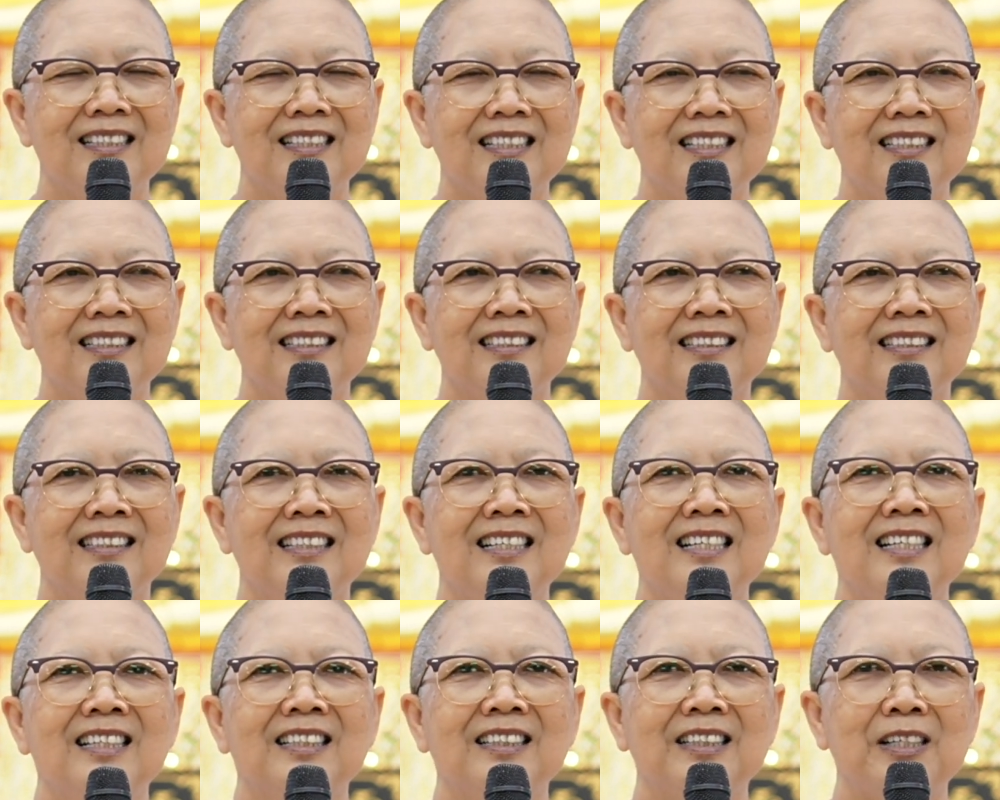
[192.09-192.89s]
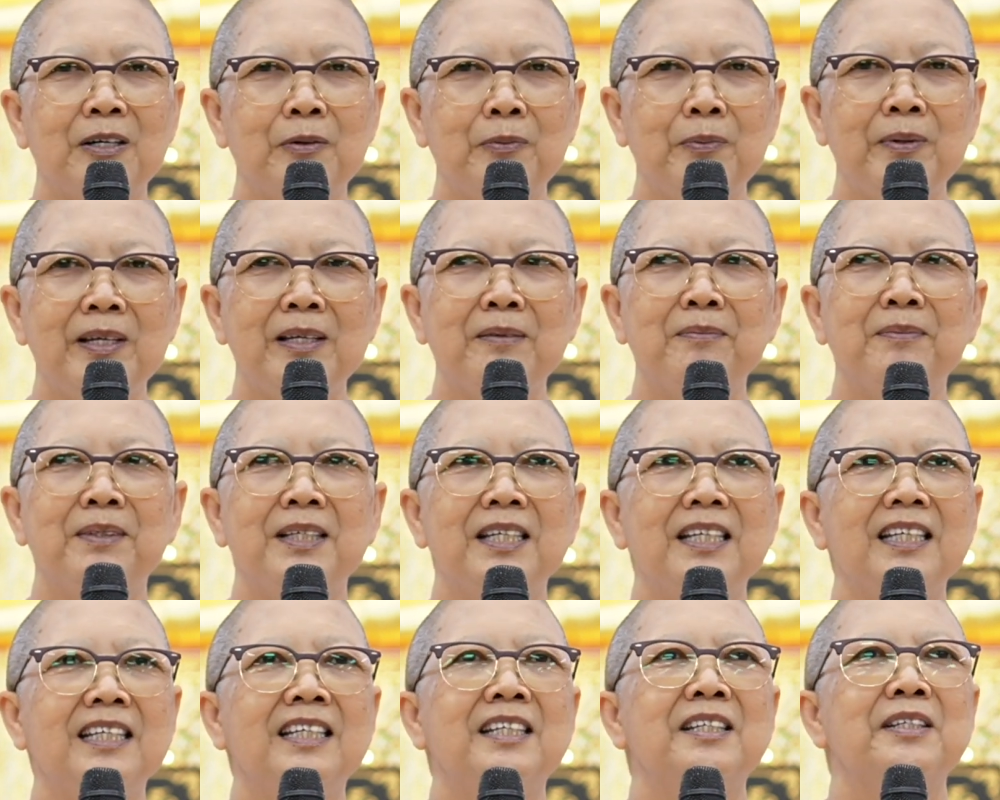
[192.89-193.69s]
ซึ่งทวีป
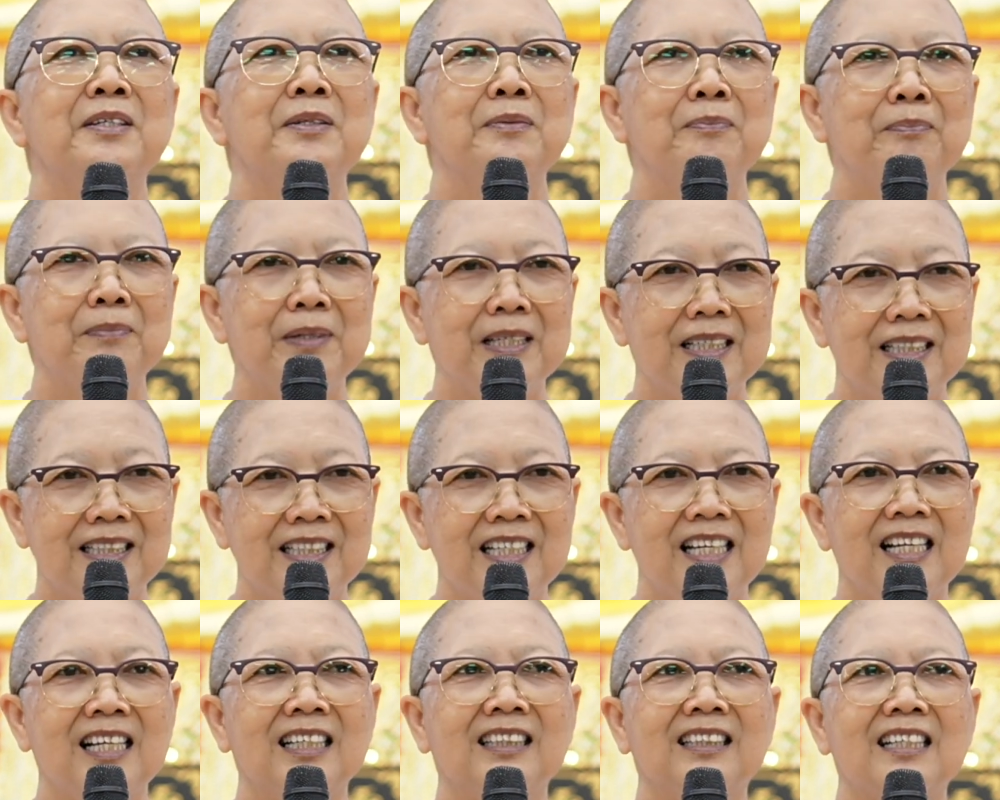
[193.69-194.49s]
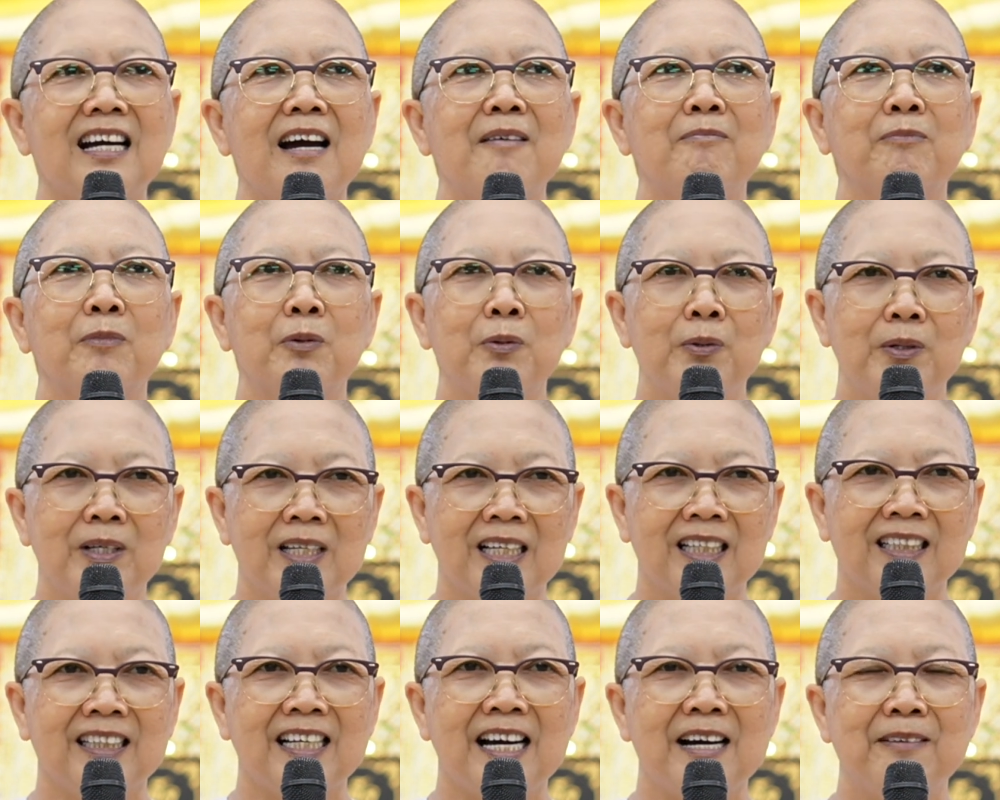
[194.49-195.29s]
ที่มีศีลธรรมคุ
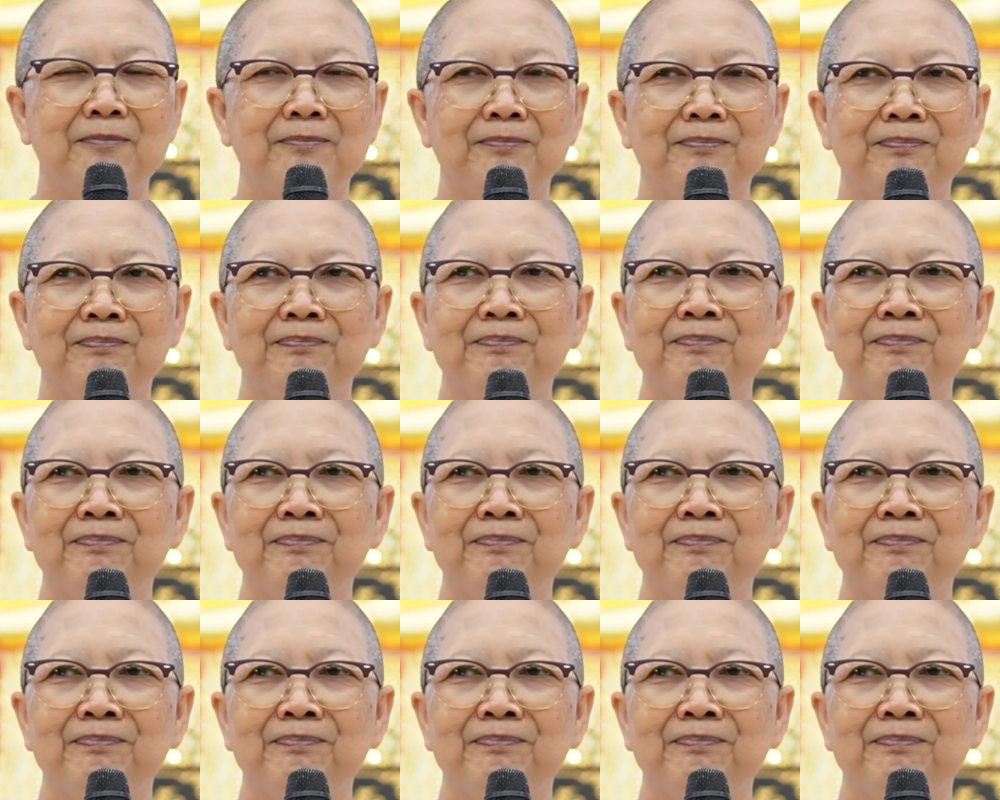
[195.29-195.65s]
ณธรรม